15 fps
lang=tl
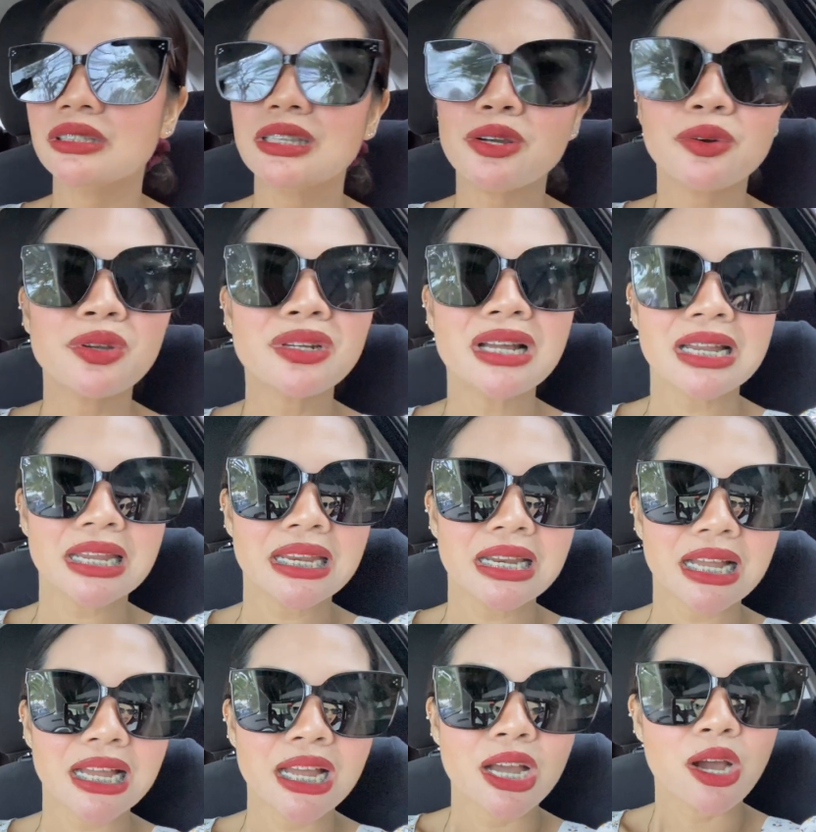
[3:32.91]
Hindi ako yung nanay
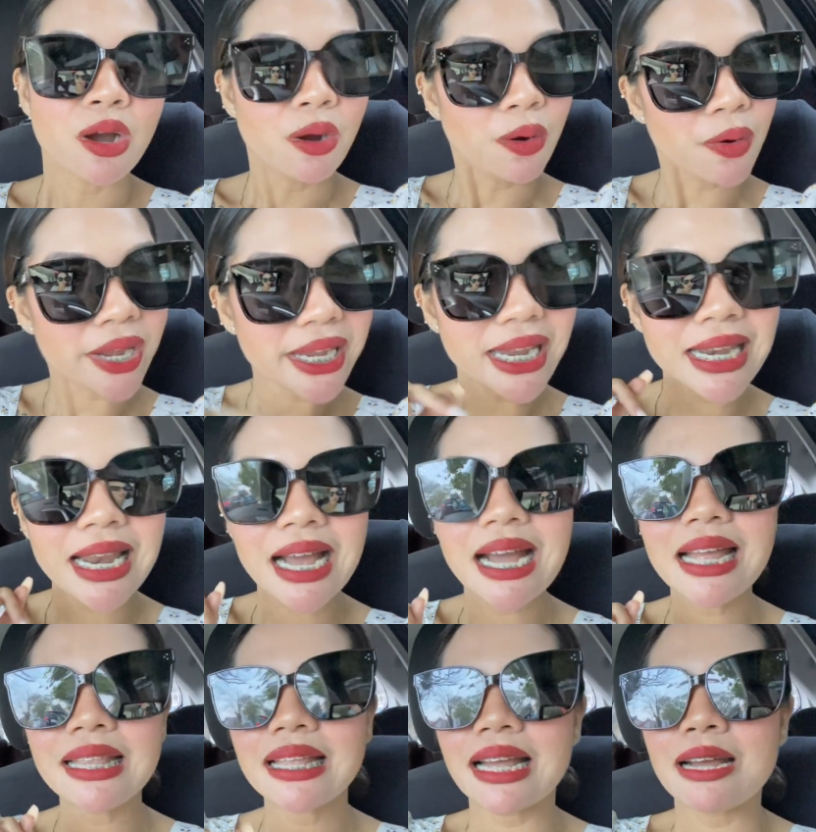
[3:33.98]
na, oy,
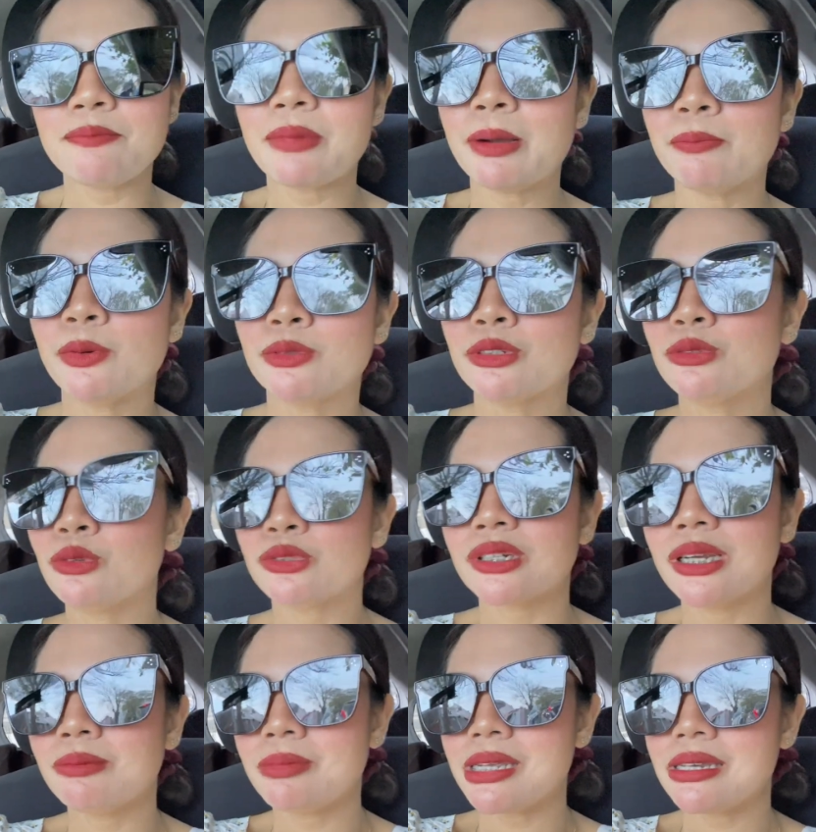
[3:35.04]
kailangan na pang post sa
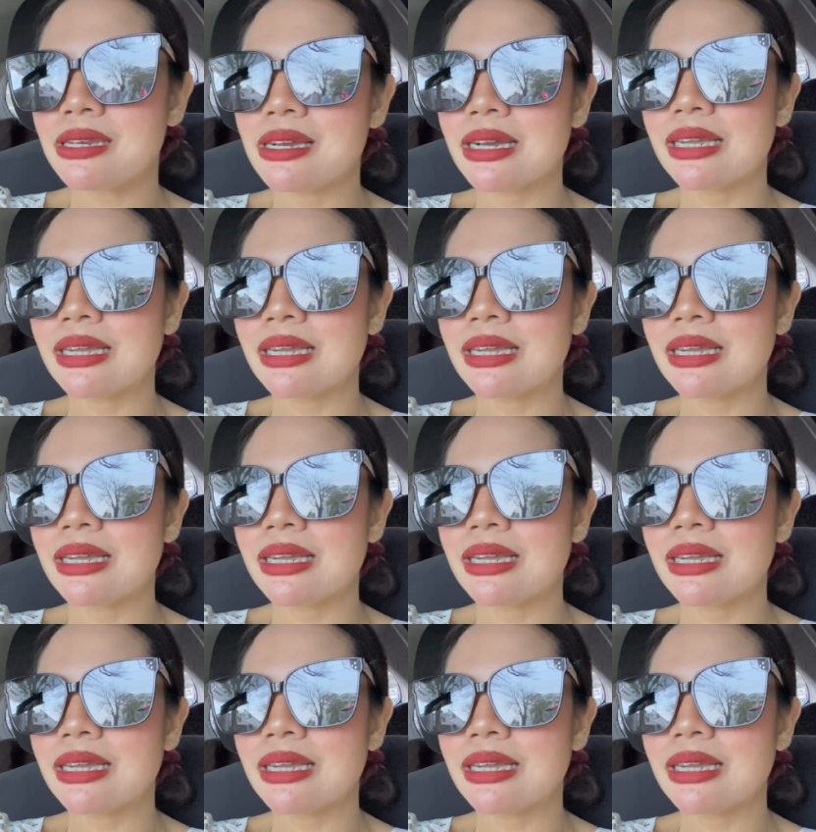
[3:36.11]
social media,